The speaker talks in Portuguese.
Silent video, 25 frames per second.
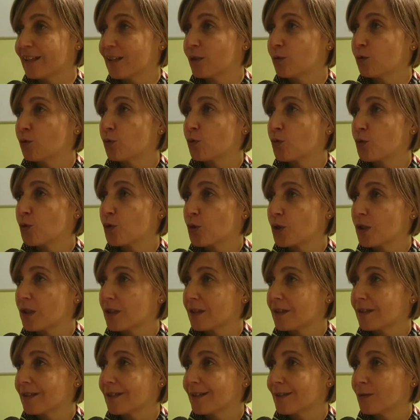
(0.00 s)
dos,
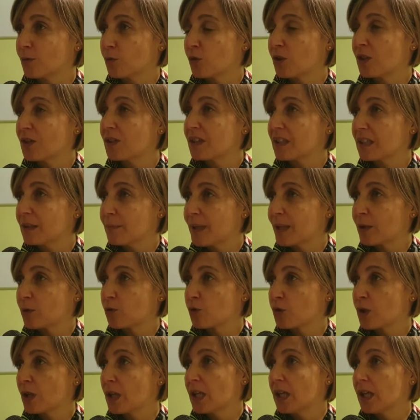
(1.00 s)
dos
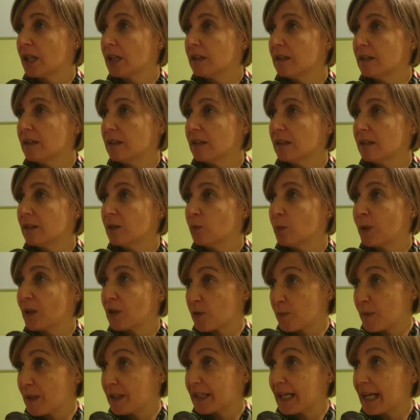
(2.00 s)
internamentos de
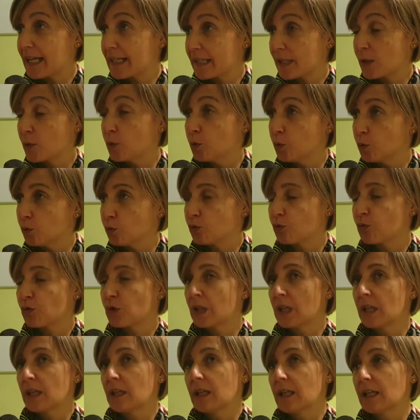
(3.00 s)
doentes mentais agudos,
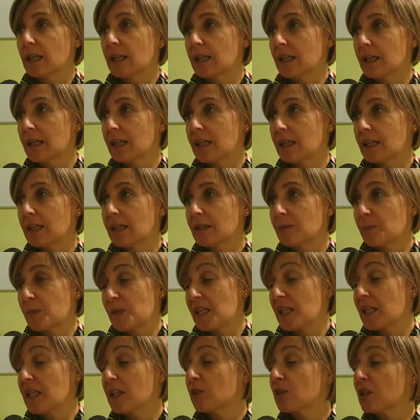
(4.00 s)

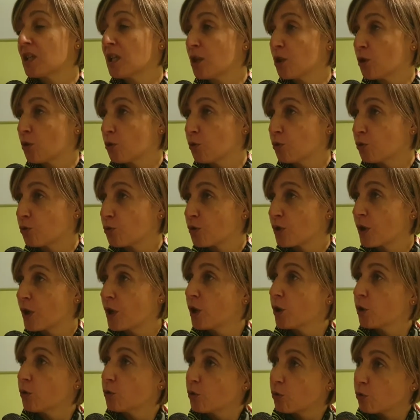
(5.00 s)
psiquiátricos psiquiatria de agudos
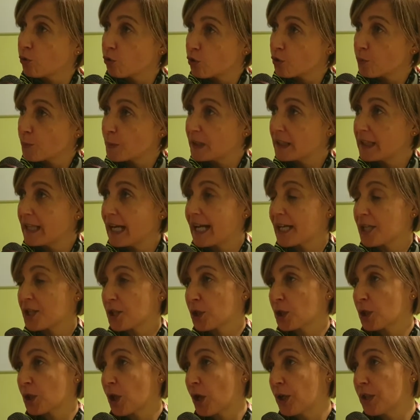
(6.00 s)
dos hospitais de
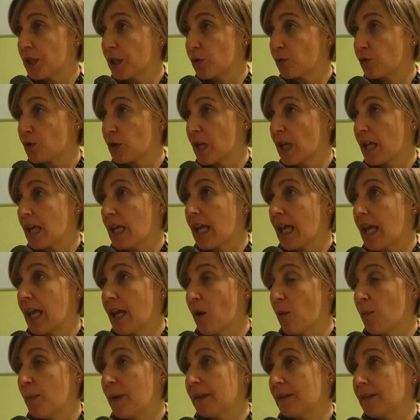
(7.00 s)
crónicos é
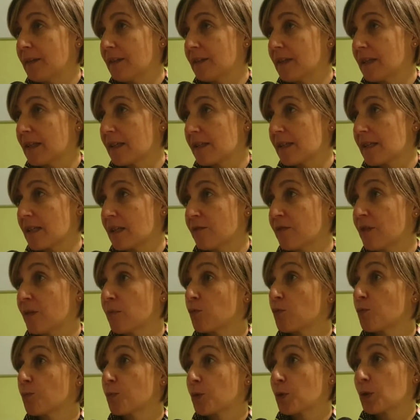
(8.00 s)
uma tendência que
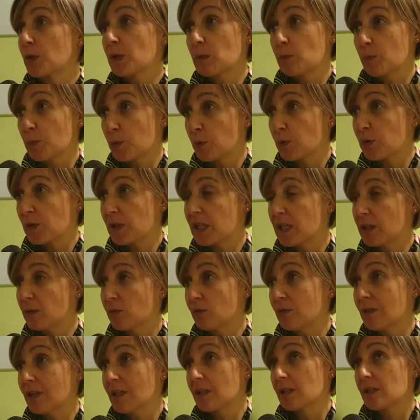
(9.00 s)
vemos prosseguindo
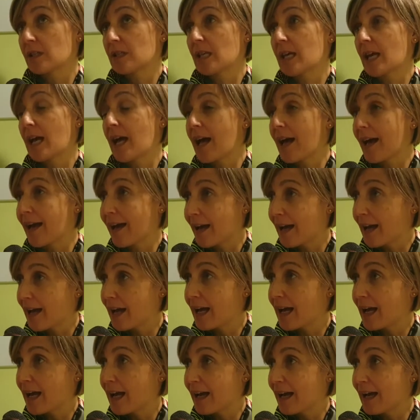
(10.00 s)
desde há,
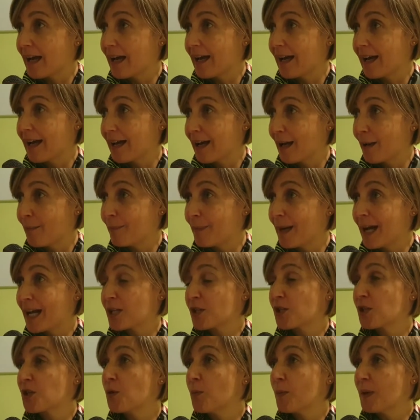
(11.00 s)
há, há
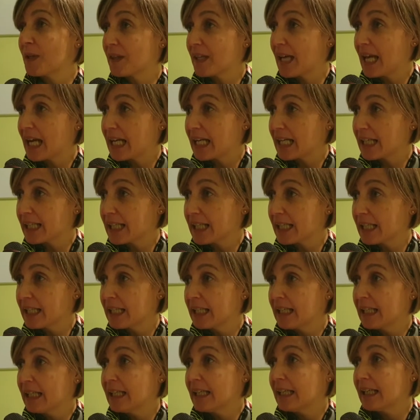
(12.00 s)
mais de uma década
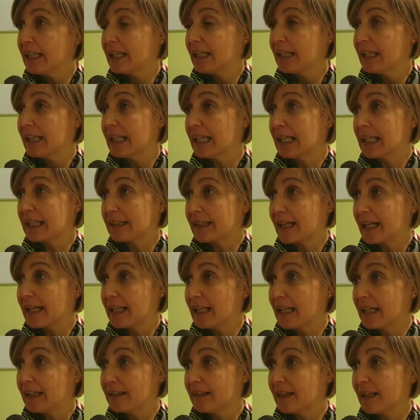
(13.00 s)
eh, e que tem
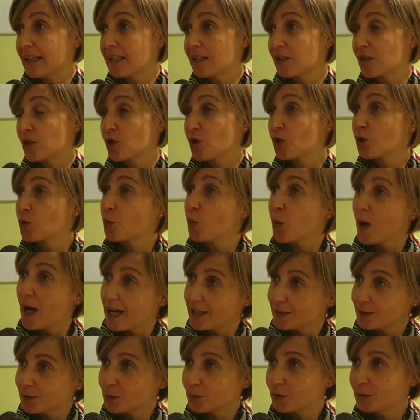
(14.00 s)
ainda estes
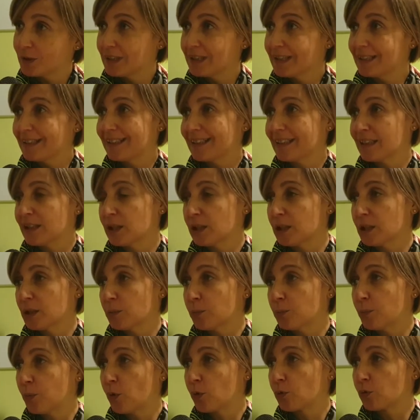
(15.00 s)
quatro Uh,
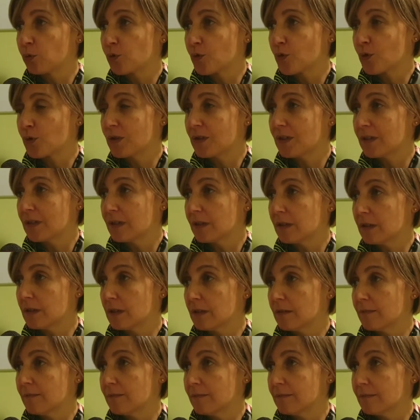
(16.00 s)
pontos
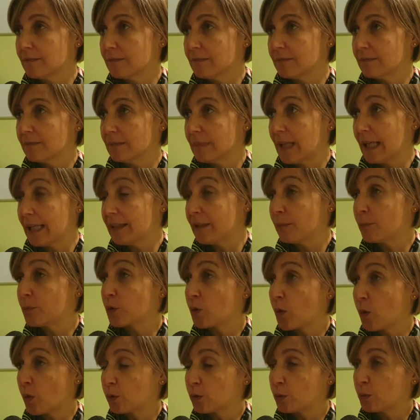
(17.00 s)
de, hum, ainda por
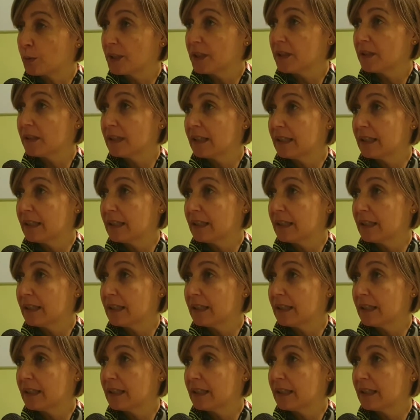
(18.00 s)
concluir.